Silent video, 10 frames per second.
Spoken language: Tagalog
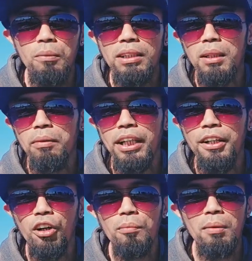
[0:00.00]
So ibig
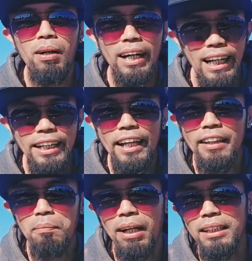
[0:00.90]
sabihin noon, may mga
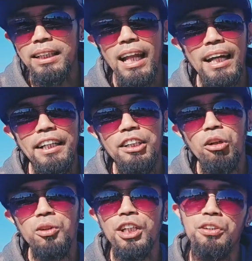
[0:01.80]
kliyente pa rin sila
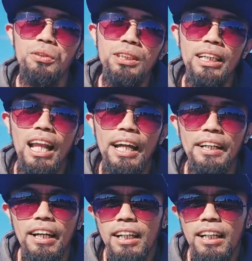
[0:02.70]
dito sa New Zealand.